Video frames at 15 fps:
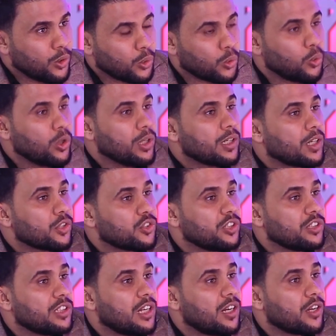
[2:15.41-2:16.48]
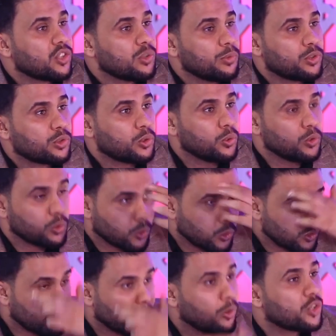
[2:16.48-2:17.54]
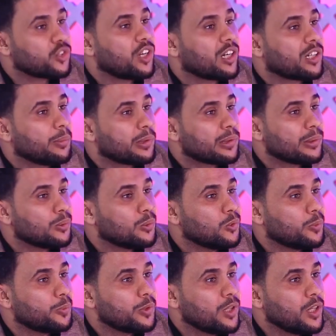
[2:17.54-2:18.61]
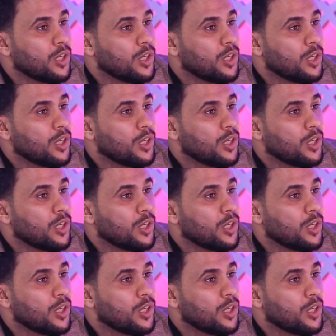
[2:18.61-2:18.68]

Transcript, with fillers: روح القصيده لازم يكون بوجهك مطلوب